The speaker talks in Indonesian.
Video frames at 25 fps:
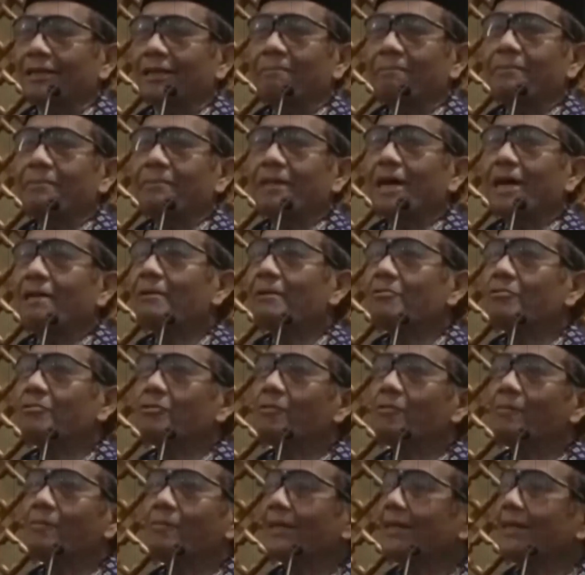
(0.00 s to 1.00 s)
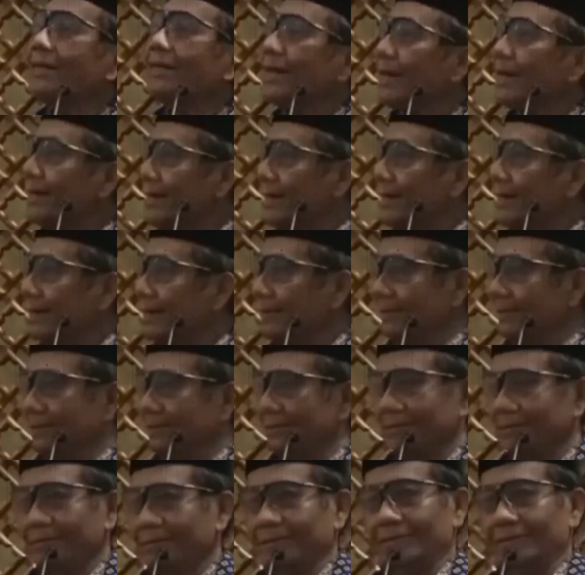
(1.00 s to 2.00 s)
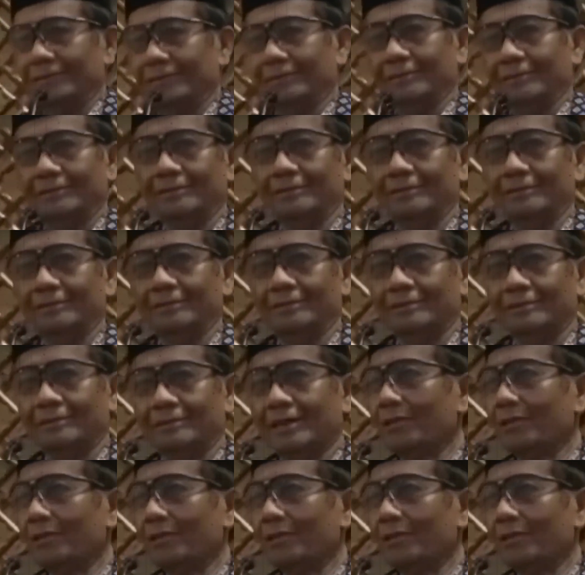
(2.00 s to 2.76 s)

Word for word: Tapi apa hukumannya tidak ada. Kalau